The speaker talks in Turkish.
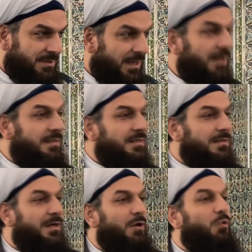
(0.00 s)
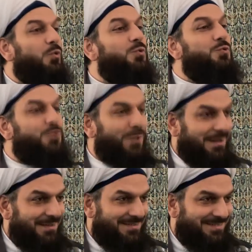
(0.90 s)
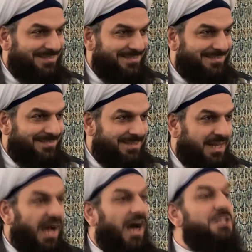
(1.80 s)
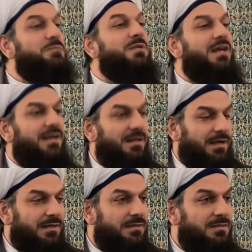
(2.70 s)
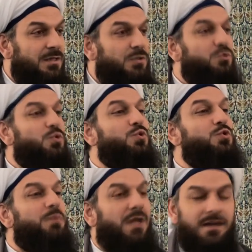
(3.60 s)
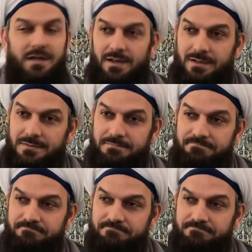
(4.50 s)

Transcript: Yani oruçla, aç bırakarak, susuz bırakarak,